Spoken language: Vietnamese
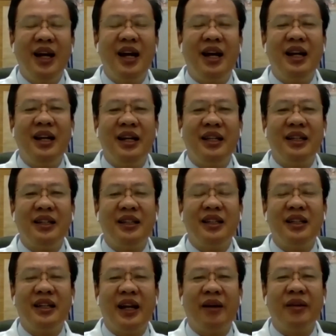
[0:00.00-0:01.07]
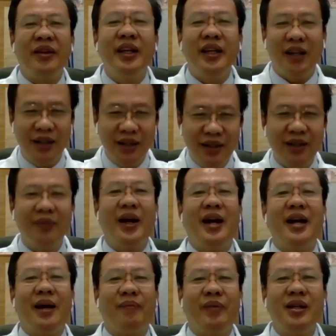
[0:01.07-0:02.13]
hay là những cái tình trạng dị ứng cũng
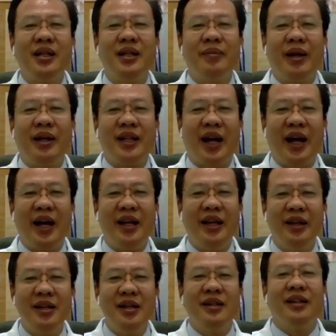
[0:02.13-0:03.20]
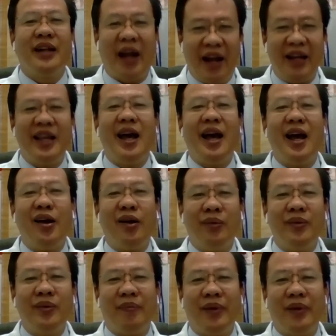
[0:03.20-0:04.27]
hay gặp ở người mang thai rạn da
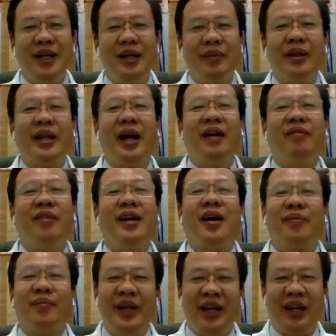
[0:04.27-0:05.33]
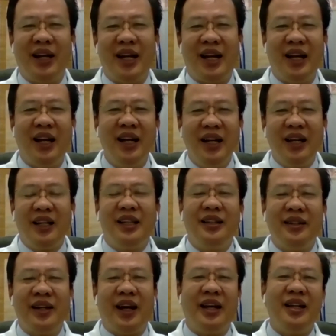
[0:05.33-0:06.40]
cũng gặp ở người mang thai và đặc biệt là như
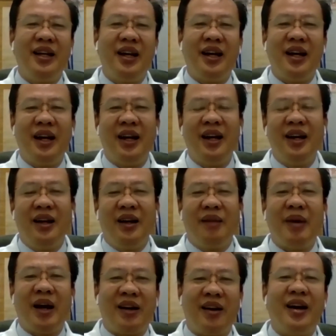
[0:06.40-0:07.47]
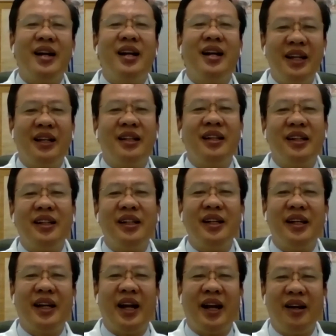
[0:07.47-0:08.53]
hồi nãy à, bạn nói đó là từ cái
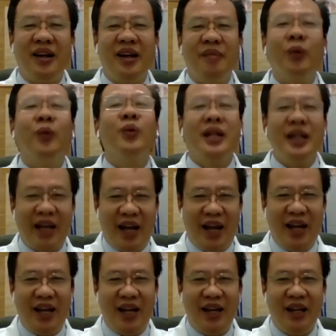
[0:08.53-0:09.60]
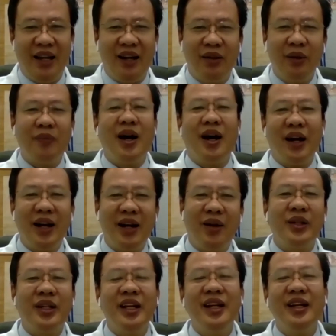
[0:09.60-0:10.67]
tình trạng mụn trứng cá lúc đó cái
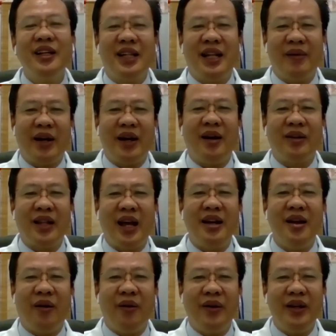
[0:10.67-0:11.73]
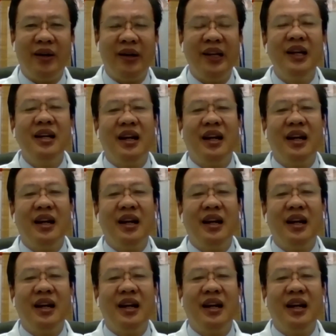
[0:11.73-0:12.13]
nội tiết người ta bắt đầu thay đổi rồi